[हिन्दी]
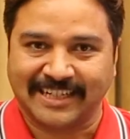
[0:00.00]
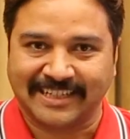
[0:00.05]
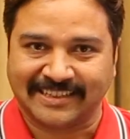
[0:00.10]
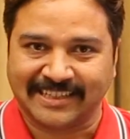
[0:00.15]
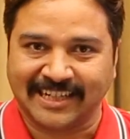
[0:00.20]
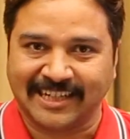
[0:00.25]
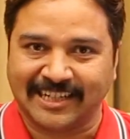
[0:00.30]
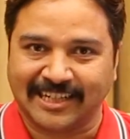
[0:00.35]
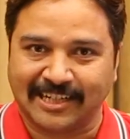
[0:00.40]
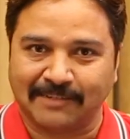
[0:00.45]

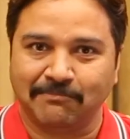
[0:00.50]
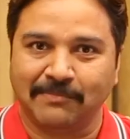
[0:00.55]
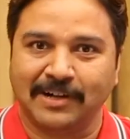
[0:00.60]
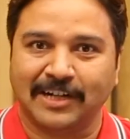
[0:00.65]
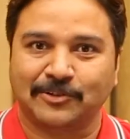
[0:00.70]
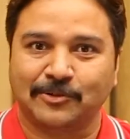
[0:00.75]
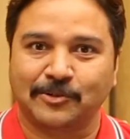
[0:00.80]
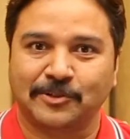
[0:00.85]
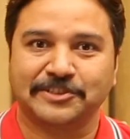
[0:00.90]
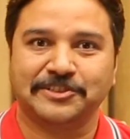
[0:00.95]
इतना लंबा
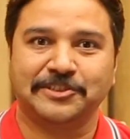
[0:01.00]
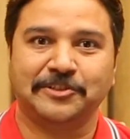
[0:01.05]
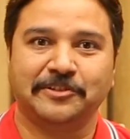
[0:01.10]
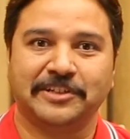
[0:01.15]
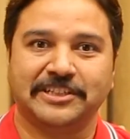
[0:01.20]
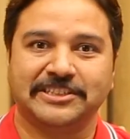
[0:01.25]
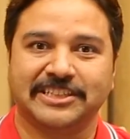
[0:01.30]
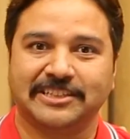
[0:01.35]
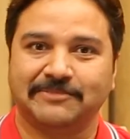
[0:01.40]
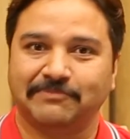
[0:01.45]
कोर्स
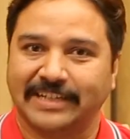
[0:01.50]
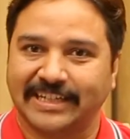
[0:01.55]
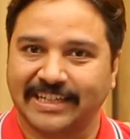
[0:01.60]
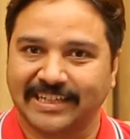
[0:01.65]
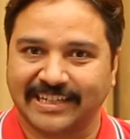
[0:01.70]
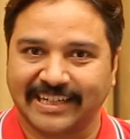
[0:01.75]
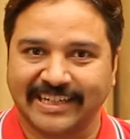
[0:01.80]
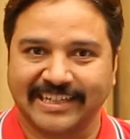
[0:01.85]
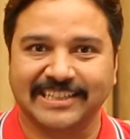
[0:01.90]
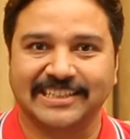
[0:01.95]
ड्यूरेशन मैंने
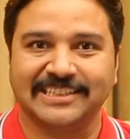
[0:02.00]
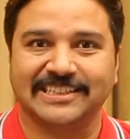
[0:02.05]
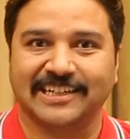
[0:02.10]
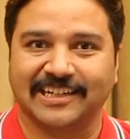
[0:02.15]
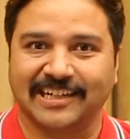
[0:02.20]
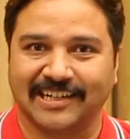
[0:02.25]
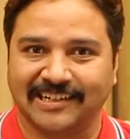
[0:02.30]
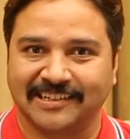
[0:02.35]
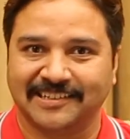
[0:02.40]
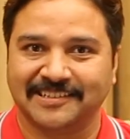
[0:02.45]
कहीं नहीं
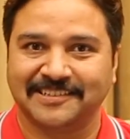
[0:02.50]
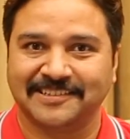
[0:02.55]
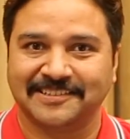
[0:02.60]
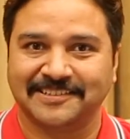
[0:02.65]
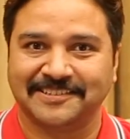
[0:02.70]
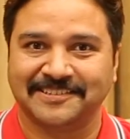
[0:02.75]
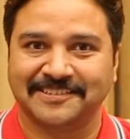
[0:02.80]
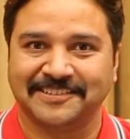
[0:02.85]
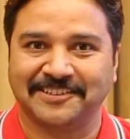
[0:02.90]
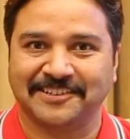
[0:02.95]
देखा
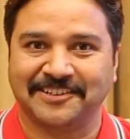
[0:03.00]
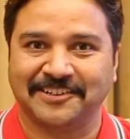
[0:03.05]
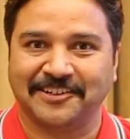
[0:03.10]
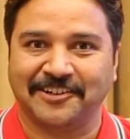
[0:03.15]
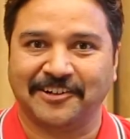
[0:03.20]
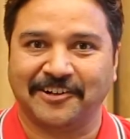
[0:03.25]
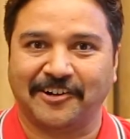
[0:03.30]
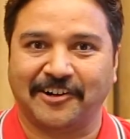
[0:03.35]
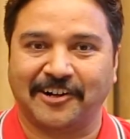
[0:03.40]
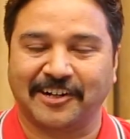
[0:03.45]

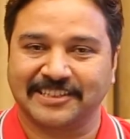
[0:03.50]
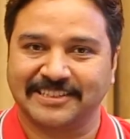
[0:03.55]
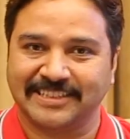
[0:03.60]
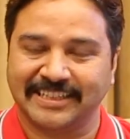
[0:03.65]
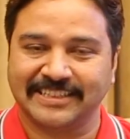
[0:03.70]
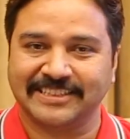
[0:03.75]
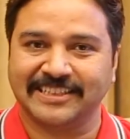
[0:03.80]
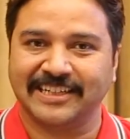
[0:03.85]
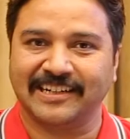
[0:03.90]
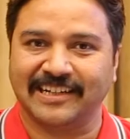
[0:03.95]
और
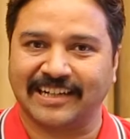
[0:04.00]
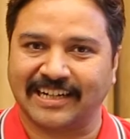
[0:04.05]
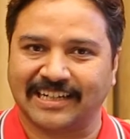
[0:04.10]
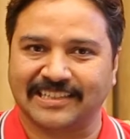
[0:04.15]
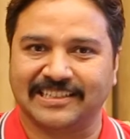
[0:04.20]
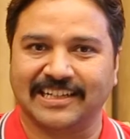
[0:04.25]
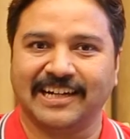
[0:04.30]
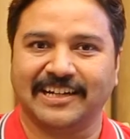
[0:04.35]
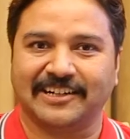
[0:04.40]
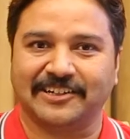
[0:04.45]
तीन दिन
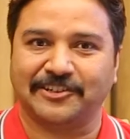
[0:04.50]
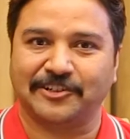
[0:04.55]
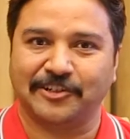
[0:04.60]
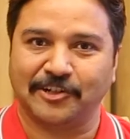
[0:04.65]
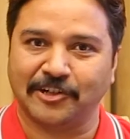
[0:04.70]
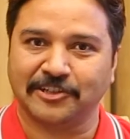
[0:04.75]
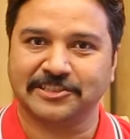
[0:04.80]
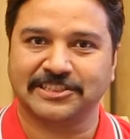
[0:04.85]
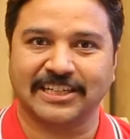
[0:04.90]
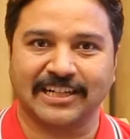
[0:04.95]
लगातार
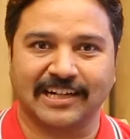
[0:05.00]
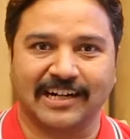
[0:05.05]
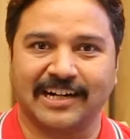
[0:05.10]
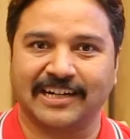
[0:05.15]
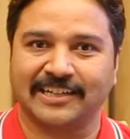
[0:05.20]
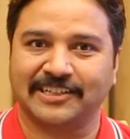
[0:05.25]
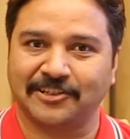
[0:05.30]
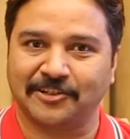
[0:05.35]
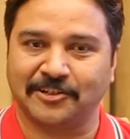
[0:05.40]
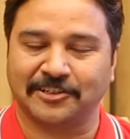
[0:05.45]
नौ से
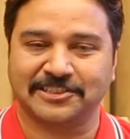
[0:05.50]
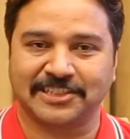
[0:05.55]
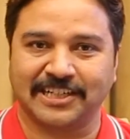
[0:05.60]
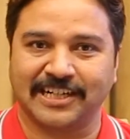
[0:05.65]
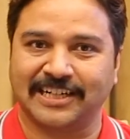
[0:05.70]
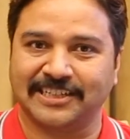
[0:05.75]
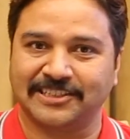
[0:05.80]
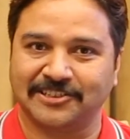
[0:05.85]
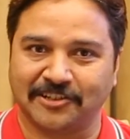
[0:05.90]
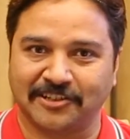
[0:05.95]
आठ नौ से
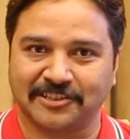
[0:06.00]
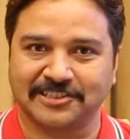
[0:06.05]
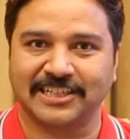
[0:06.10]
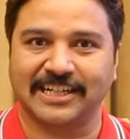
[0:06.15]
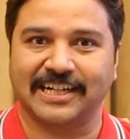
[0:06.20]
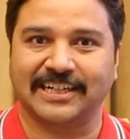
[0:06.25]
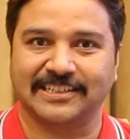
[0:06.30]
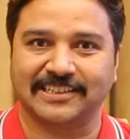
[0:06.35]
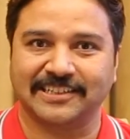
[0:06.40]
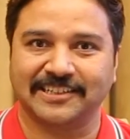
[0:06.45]
आठ नौ से
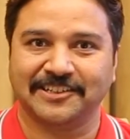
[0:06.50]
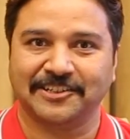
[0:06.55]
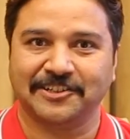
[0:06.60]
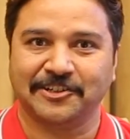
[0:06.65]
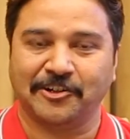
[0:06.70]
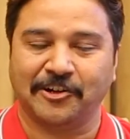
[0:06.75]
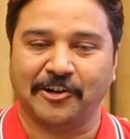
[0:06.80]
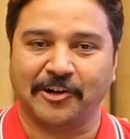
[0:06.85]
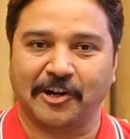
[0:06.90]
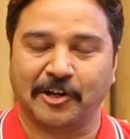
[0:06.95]
आठ
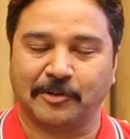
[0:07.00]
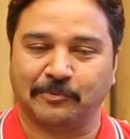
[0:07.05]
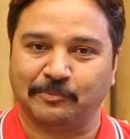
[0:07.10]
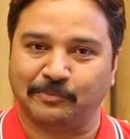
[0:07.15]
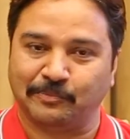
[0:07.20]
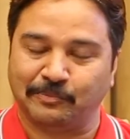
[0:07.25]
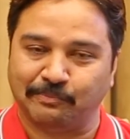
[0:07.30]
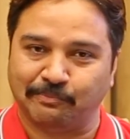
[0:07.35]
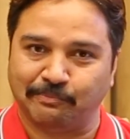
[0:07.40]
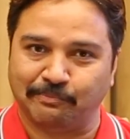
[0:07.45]
और
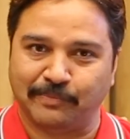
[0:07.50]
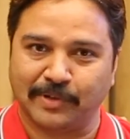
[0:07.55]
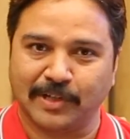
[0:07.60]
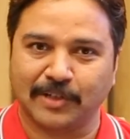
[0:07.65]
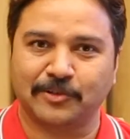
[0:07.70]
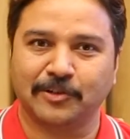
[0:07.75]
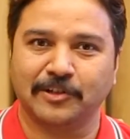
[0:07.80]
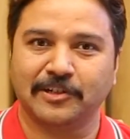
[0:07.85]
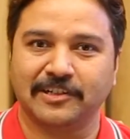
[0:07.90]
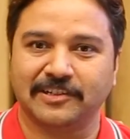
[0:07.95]

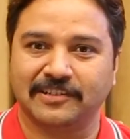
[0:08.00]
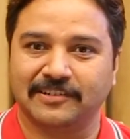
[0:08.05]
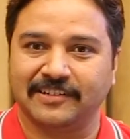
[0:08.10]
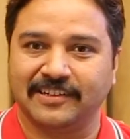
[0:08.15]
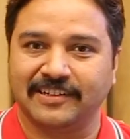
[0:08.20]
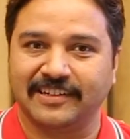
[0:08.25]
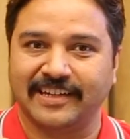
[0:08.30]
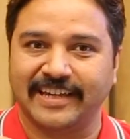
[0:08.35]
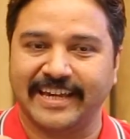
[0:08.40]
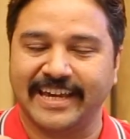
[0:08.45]
बिल्कुल
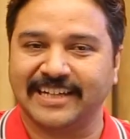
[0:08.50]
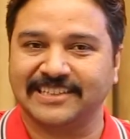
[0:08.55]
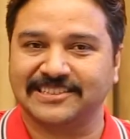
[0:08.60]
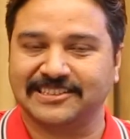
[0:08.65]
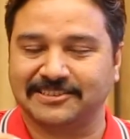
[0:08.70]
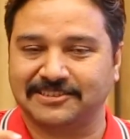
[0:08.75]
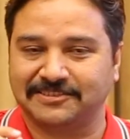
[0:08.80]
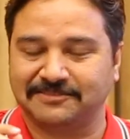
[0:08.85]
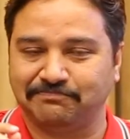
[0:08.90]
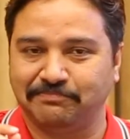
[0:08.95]
एक
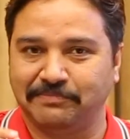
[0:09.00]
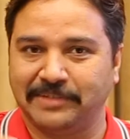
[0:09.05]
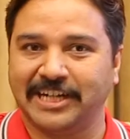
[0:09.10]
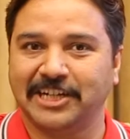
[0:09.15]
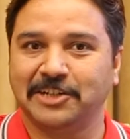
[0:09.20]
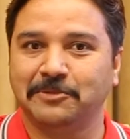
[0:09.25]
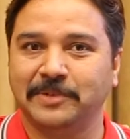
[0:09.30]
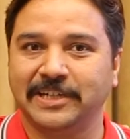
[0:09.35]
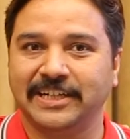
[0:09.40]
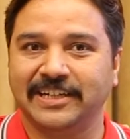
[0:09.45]

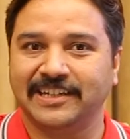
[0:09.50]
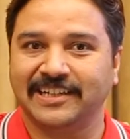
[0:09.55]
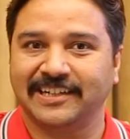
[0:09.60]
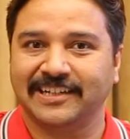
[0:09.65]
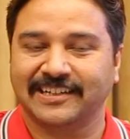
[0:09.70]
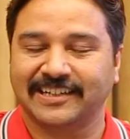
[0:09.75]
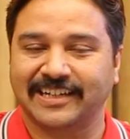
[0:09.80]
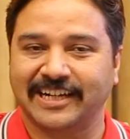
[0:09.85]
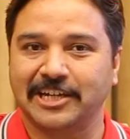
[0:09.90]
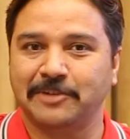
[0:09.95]
मिनट भी
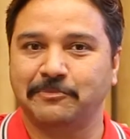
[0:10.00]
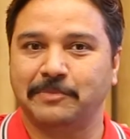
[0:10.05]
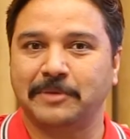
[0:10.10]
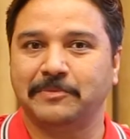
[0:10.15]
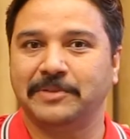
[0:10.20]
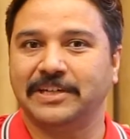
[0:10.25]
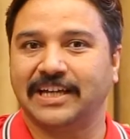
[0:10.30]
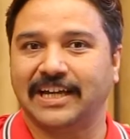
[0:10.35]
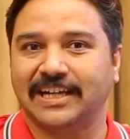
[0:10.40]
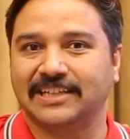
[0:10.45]
कहीं पे
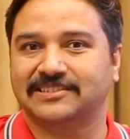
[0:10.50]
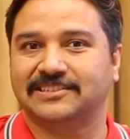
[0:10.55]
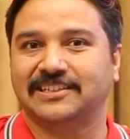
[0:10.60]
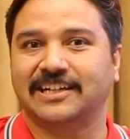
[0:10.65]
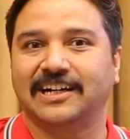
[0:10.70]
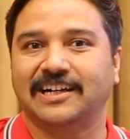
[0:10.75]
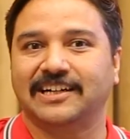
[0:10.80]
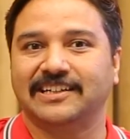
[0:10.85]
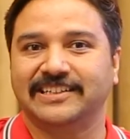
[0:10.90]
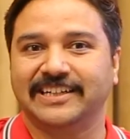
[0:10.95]
भी
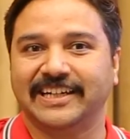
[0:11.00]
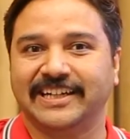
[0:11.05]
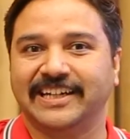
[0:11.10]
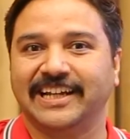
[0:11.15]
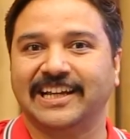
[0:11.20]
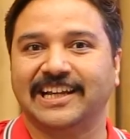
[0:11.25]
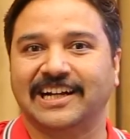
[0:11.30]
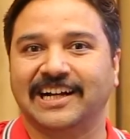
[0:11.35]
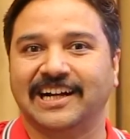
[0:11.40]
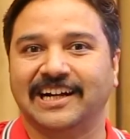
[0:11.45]
एक्स्ट्रा ये
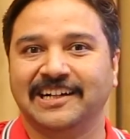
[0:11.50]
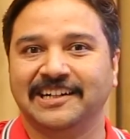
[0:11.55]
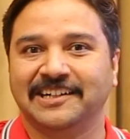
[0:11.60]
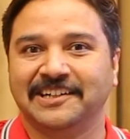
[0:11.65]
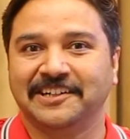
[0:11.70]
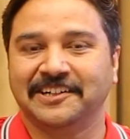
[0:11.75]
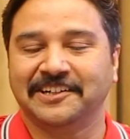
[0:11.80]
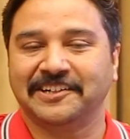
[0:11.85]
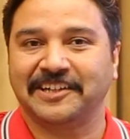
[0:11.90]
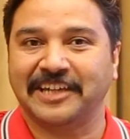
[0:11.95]
नहीं लगा
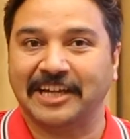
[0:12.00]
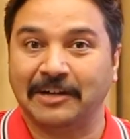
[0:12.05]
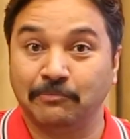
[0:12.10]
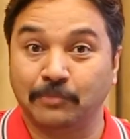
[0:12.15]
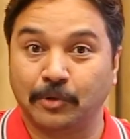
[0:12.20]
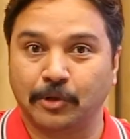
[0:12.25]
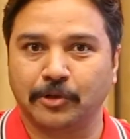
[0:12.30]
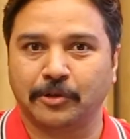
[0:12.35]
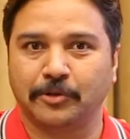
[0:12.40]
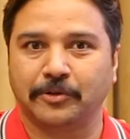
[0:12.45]
कि हम
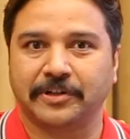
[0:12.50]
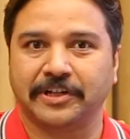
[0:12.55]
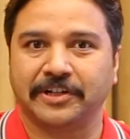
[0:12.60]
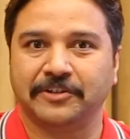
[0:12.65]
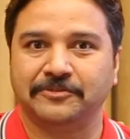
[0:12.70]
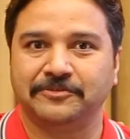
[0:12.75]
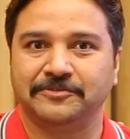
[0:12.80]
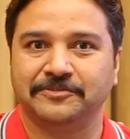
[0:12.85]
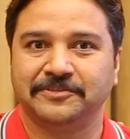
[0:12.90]
बोर हो रहे हैं